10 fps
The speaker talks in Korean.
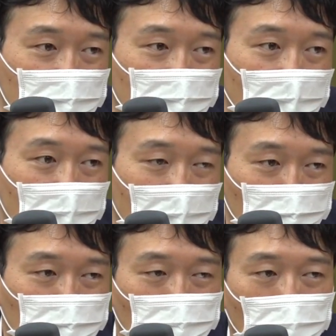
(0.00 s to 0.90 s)
그래.
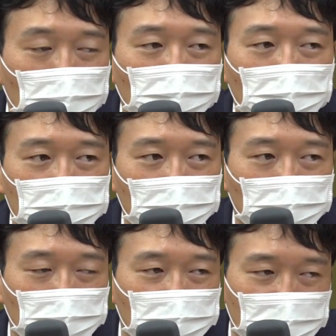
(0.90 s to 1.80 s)
아무래도
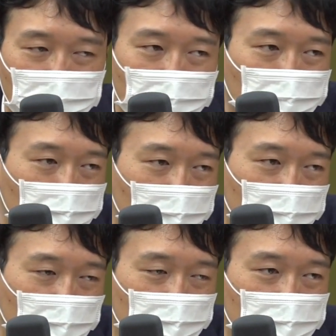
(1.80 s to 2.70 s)
공통적으로 지방
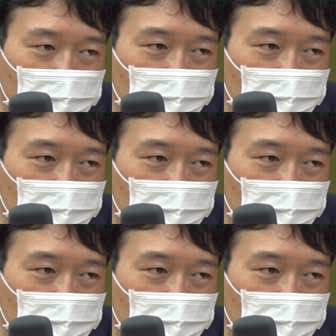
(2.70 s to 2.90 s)
분권이라든지